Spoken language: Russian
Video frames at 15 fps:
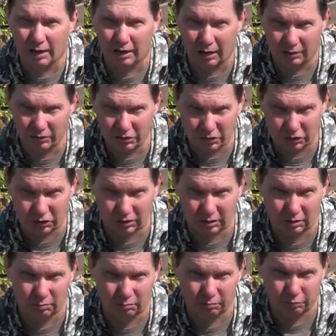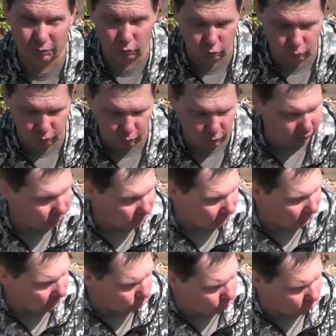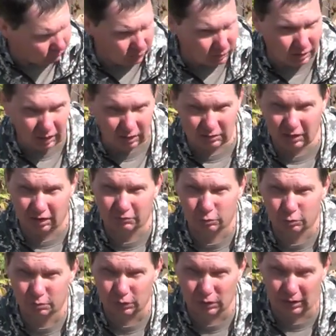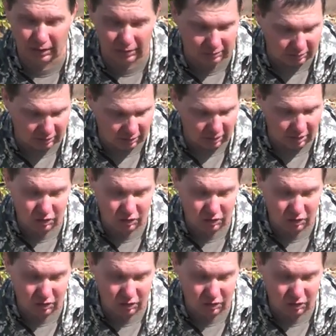Конечно, при уборке картофеля, когда вы убираете,